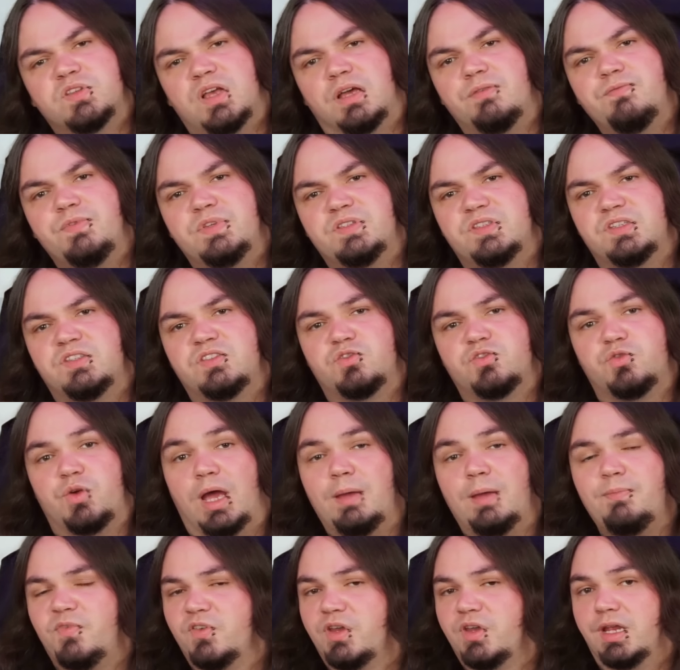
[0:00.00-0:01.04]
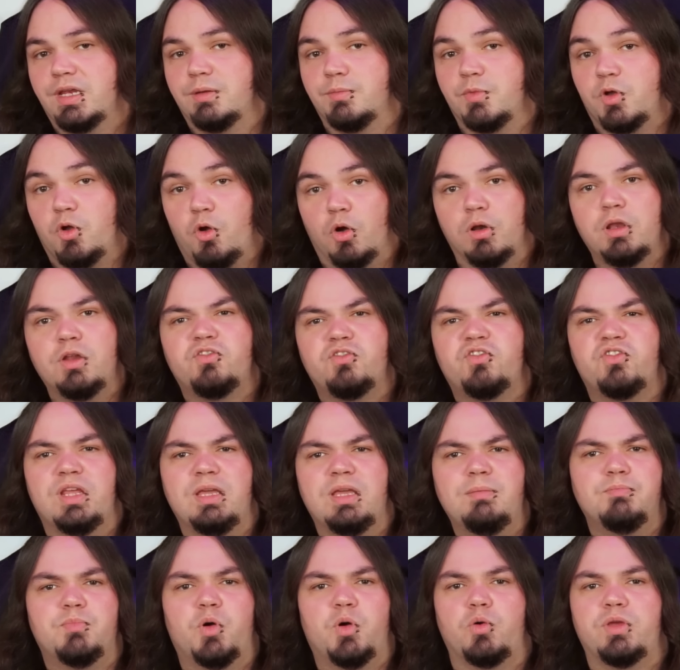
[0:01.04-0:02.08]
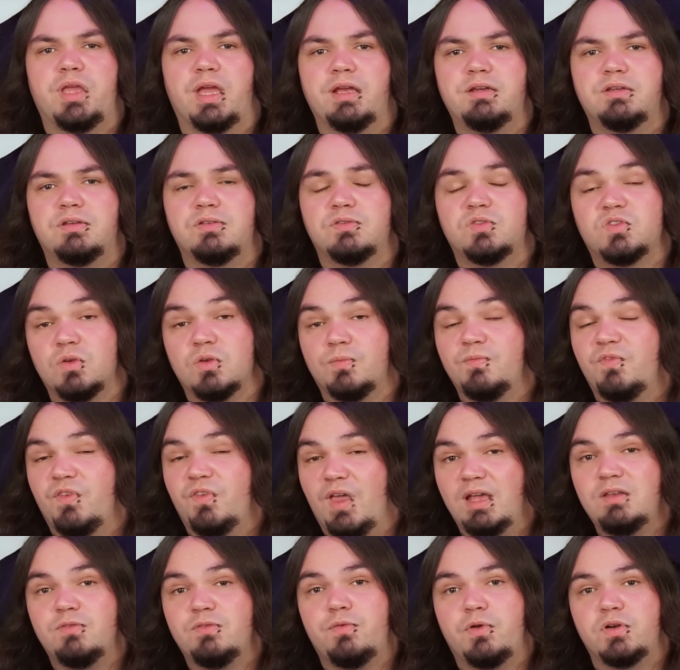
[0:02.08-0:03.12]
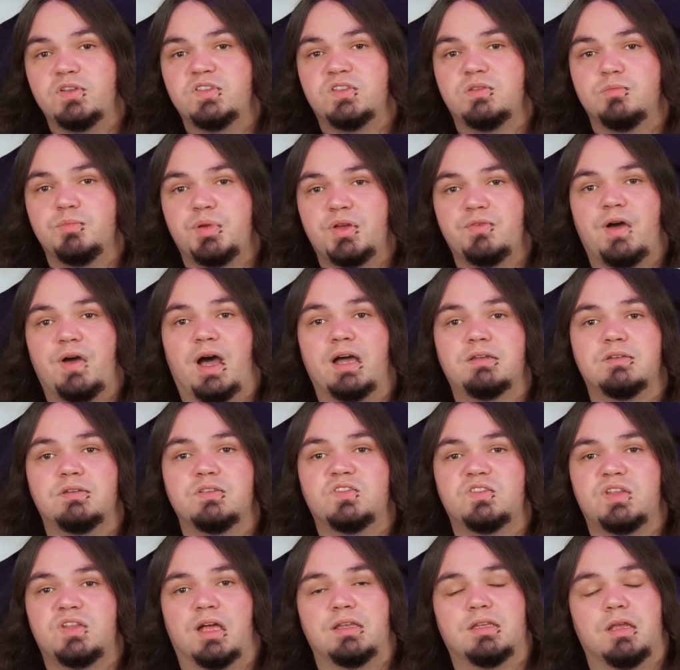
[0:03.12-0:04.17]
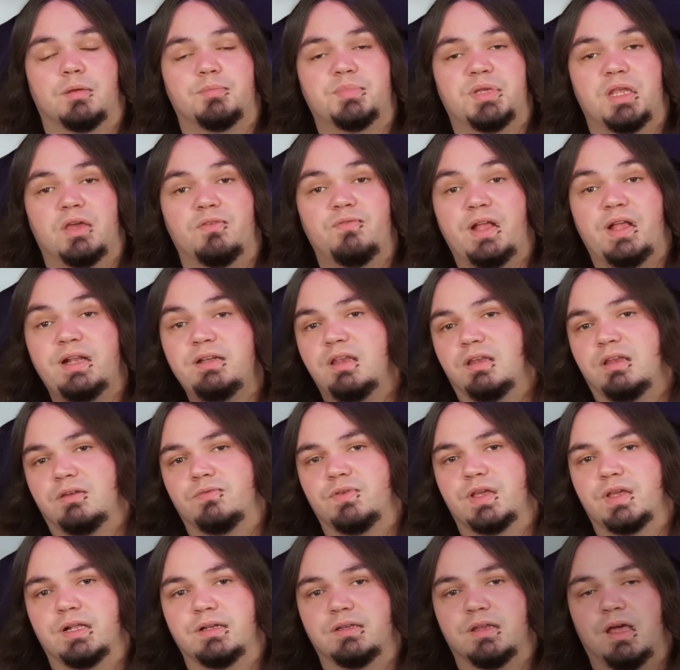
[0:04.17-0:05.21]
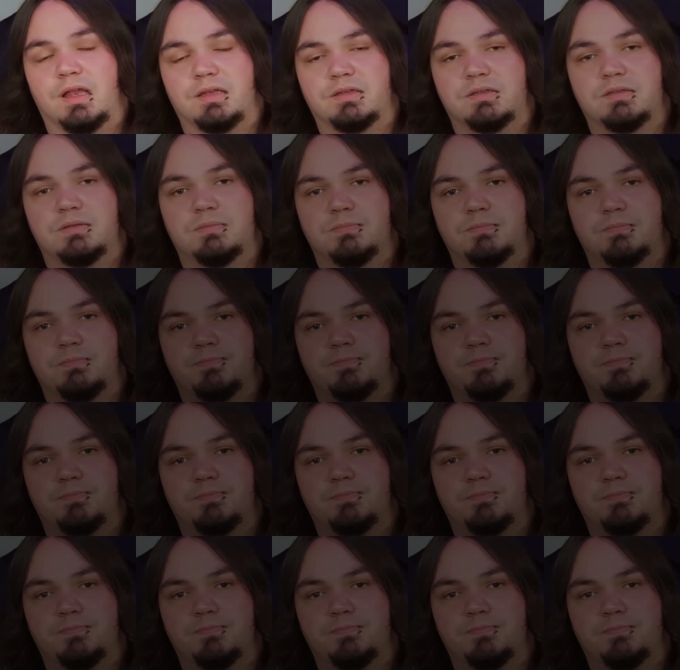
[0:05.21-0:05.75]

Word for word: wir uns an, wie sich Stripe von einem College-Nebenprojekt zum wertvollsten privaten Startup der Welt entwickelt hat.